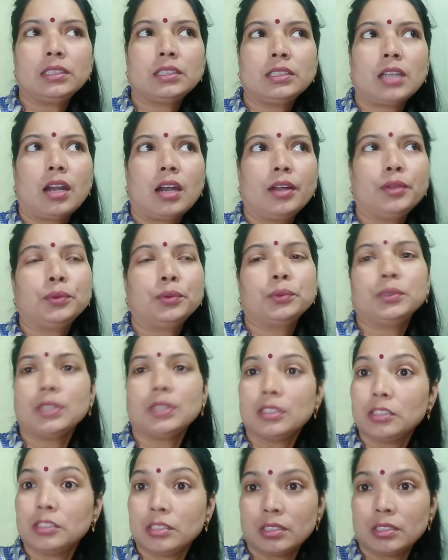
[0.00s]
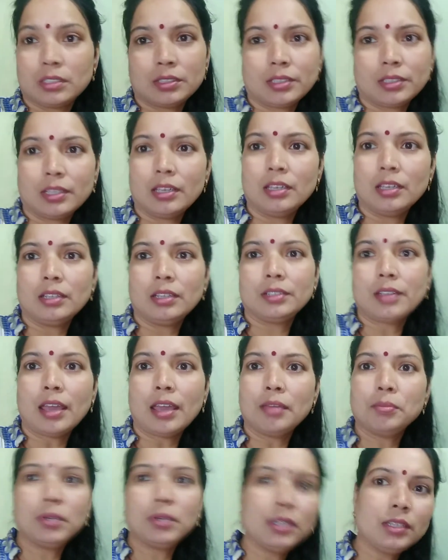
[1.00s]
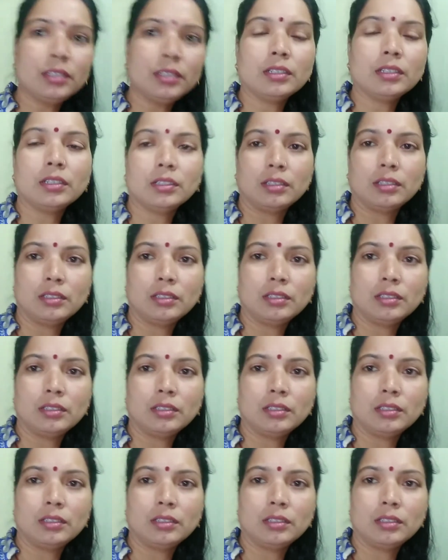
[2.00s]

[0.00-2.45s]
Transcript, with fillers: साढ़े नौ दस के टाइम ही